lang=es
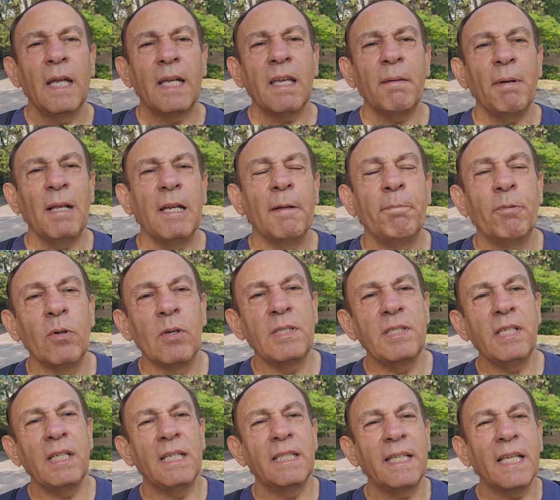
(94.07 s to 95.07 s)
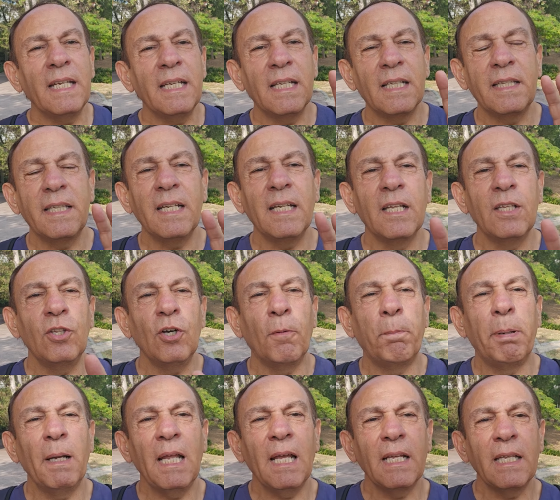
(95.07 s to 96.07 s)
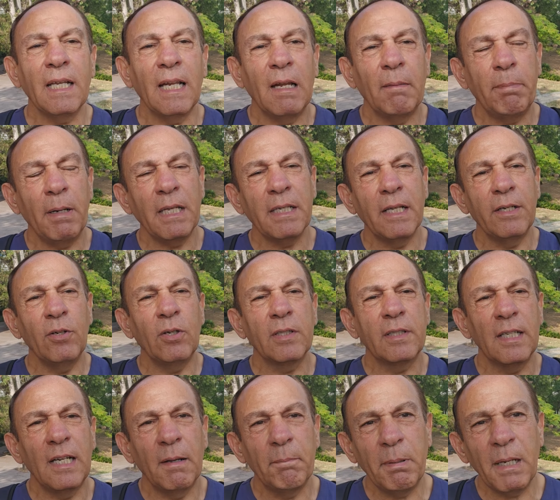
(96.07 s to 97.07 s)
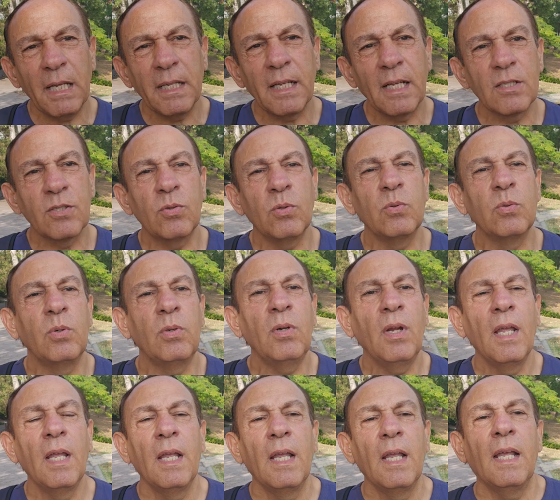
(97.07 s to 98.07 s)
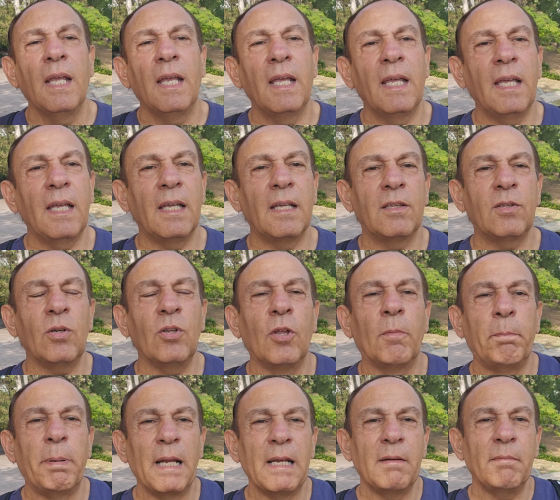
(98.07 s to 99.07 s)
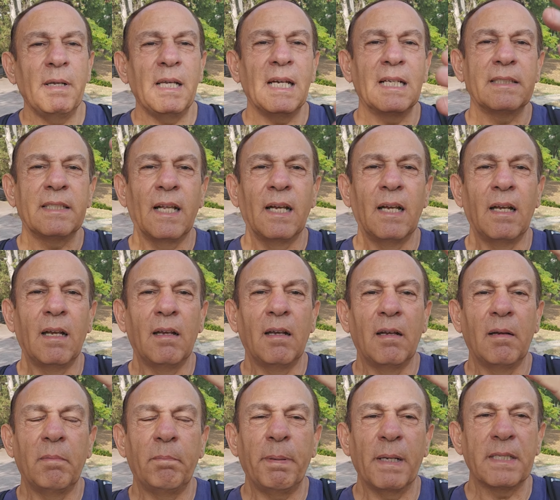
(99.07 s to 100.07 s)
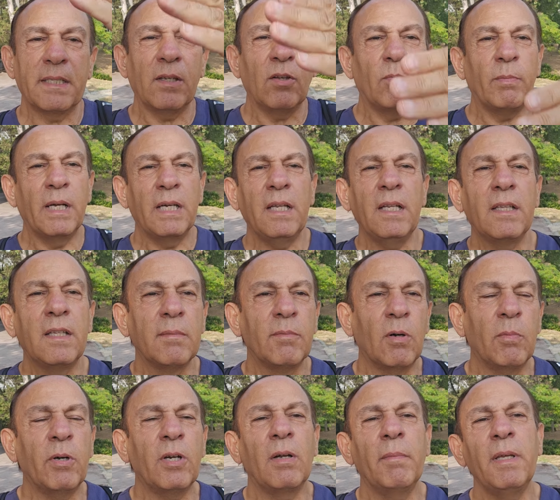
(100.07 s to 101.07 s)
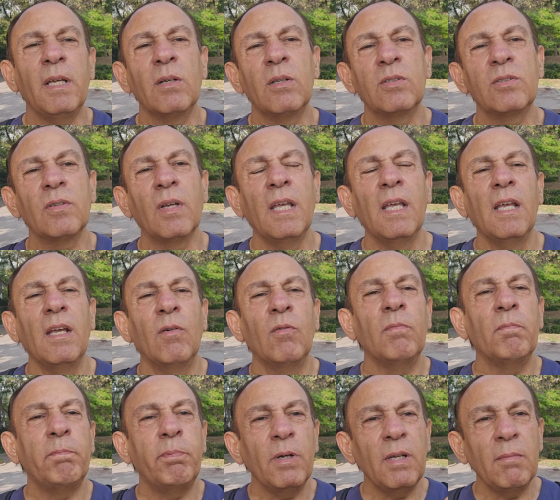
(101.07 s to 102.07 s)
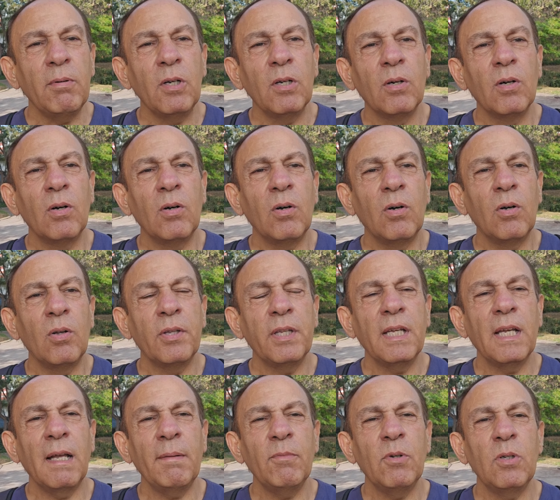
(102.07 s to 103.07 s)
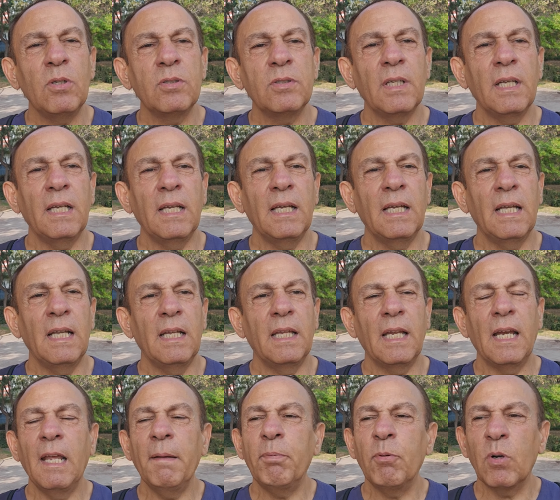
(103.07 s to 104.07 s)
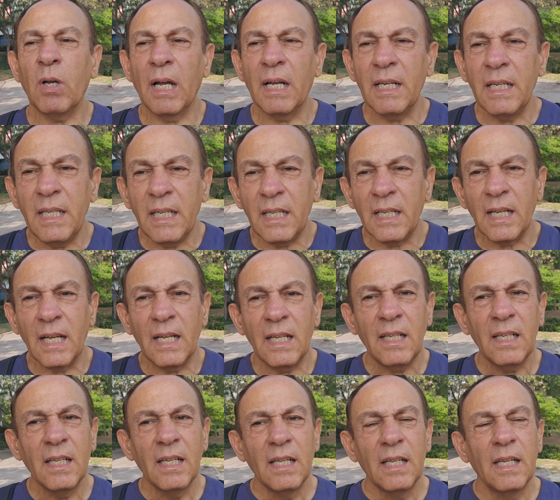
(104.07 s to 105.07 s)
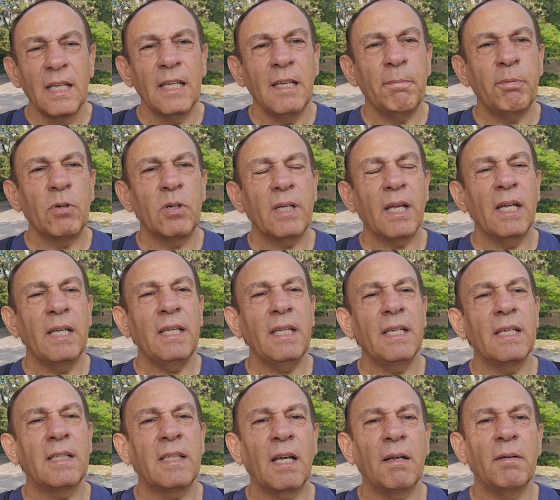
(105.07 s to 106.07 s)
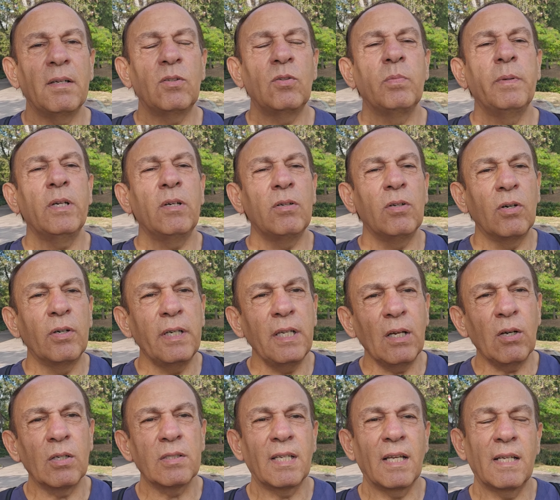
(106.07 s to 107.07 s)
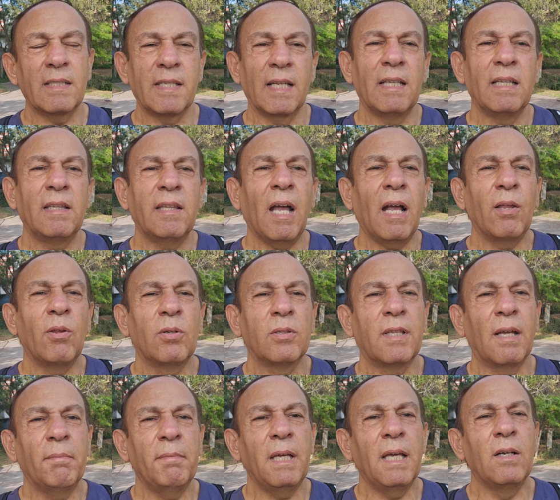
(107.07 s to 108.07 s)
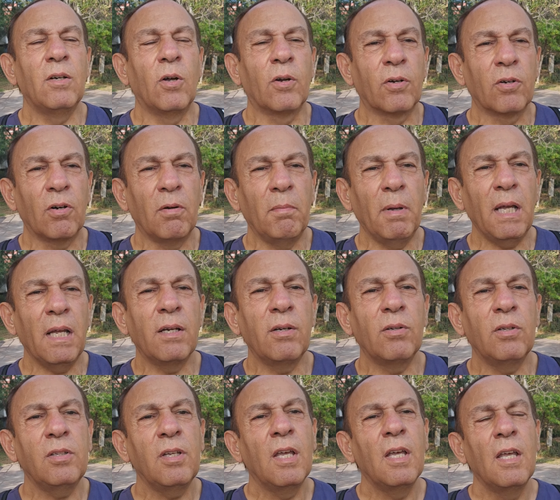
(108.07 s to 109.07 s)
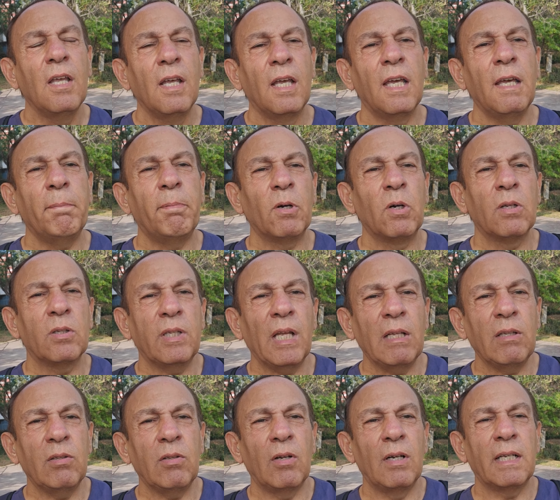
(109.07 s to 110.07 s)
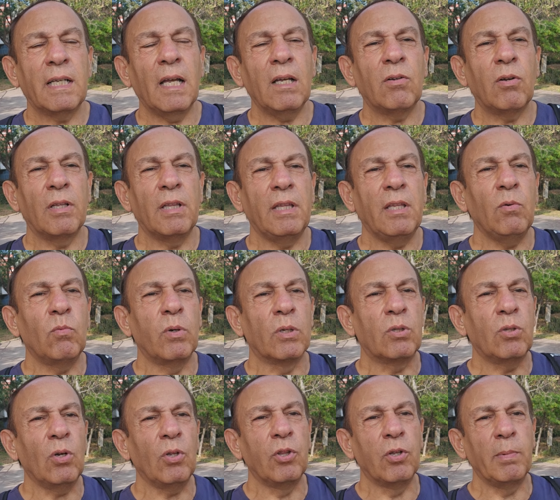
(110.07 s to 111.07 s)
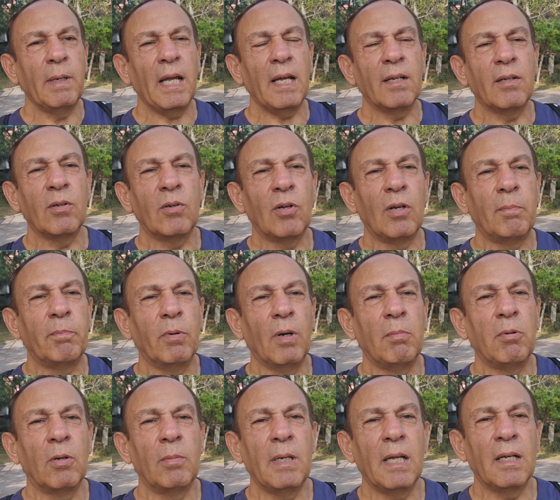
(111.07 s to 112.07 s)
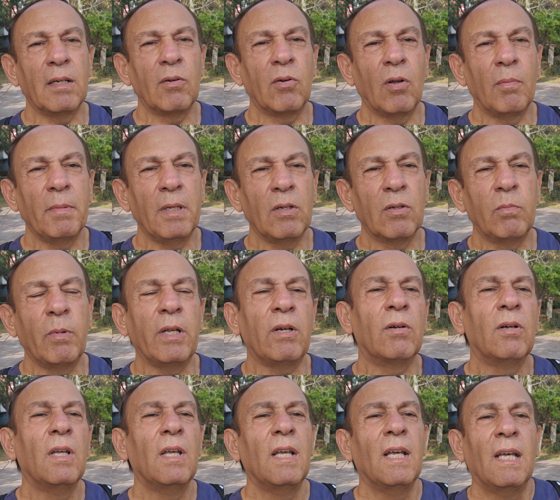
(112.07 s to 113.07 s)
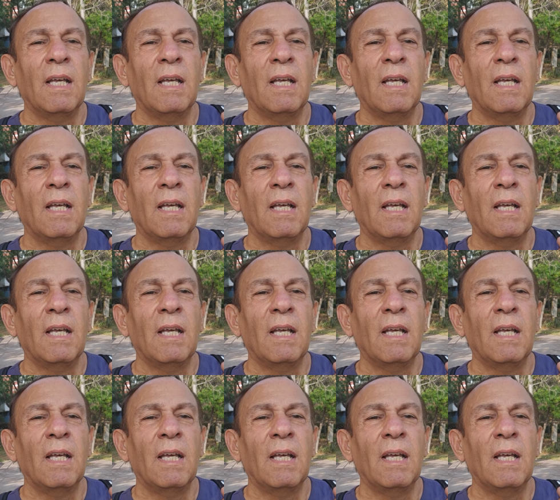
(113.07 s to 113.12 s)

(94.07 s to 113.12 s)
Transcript: ¿Qué más le puedo decir? Tiene, tiene dos playas, la playa norte y la playa sur. Eh, todo palmeras al paseo marítimo. Bueno amigos, un pueblo, digamos, eh, de la época griega, eh, porque ahí estuvieron los griegos asentados también, los romanos, por lo tanto el casco antiguo es todo blanco, el pueblo blanco, amigos. Bueno,